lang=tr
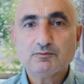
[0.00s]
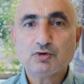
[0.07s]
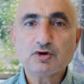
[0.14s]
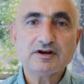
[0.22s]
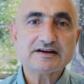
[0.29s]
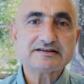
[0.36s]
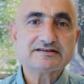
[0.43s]

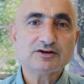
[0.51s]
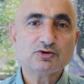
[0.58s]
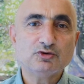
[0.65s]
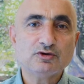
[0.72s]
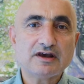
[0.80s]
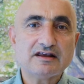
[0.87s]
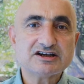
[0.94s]
Bugün aslında
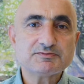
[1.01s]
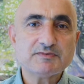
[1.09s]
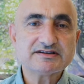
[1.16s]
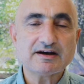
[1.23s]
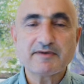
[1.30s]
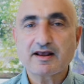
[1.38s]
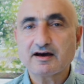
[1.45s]
günün
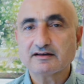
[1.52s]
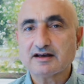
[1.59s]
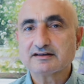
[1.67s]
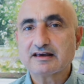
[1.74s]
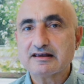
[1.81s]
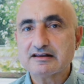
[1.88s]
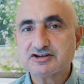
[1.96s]
gelişmesi
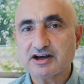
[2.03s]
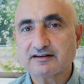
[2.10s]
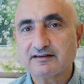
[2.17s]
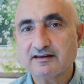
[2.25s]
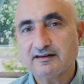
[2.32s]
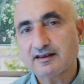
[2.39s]
Amerika'dan gelecekti.